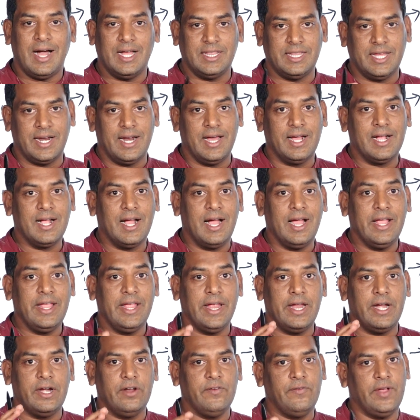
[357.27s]
అదనంగా
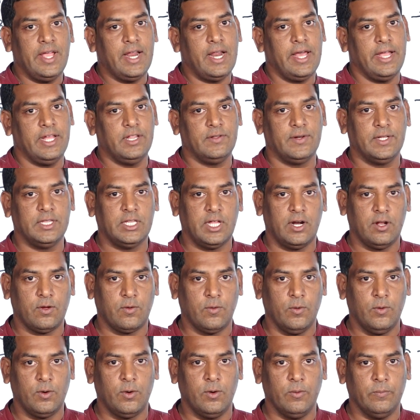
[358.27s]
ఏడు వేల ఐదు వందల
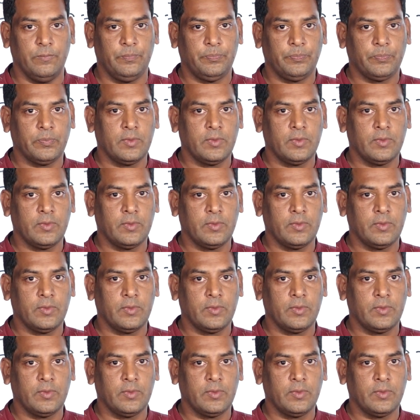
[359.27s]
కోట్లు